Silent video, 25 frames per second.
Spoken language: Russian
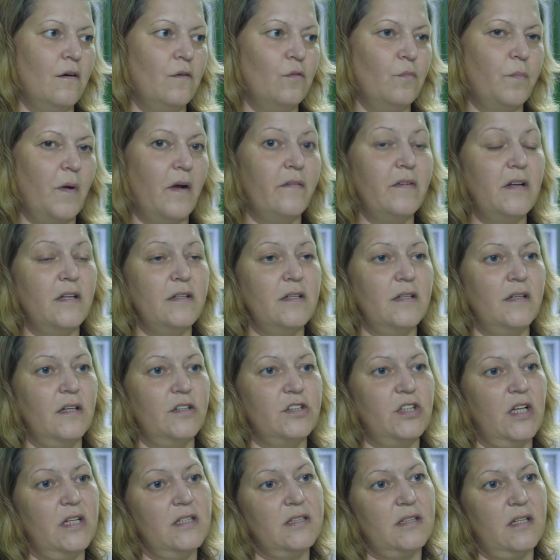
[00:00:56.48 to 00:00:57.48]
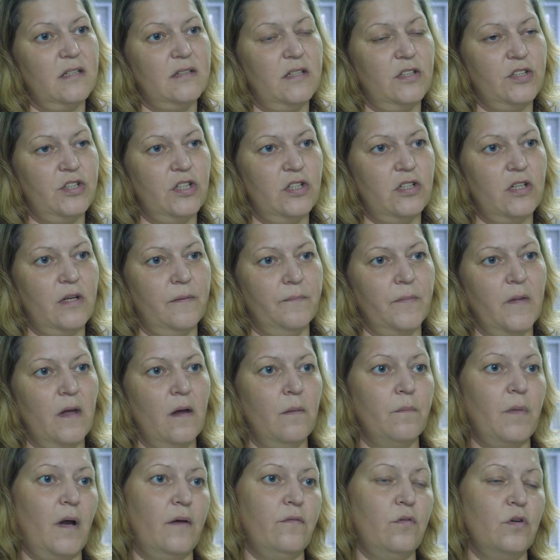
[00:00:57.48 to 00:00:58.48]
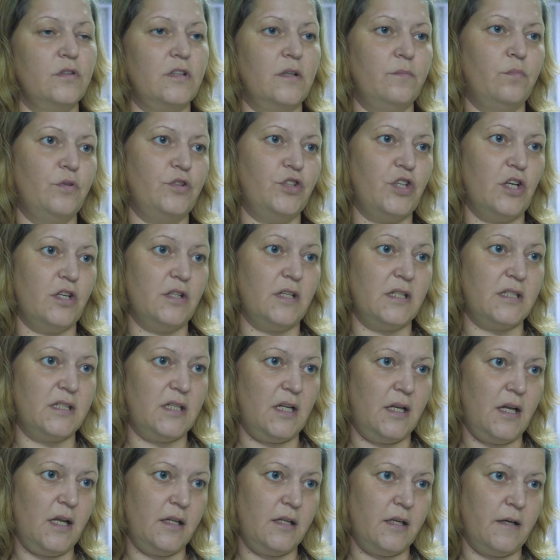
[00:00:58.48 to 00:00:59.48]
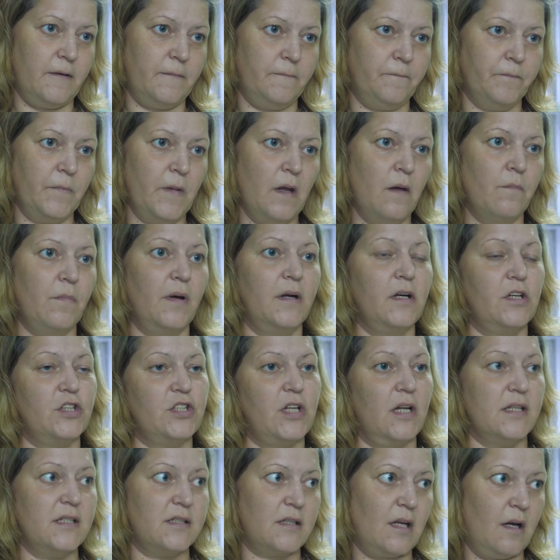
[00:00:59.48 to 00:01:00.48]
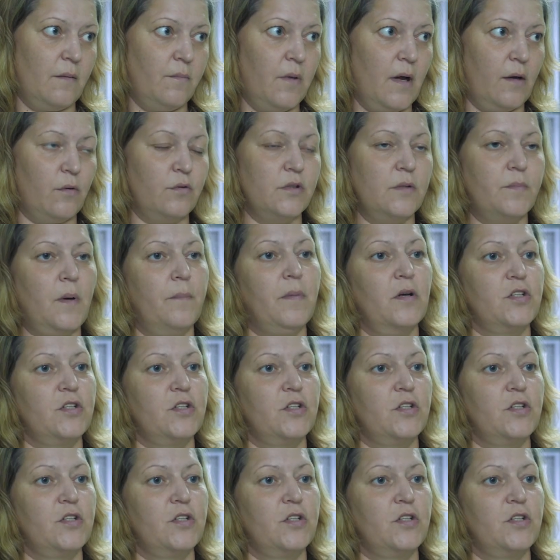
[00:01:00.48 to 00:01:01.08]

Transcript: Управление гражданской защиты проводит обучение населения по гражданской обороне, по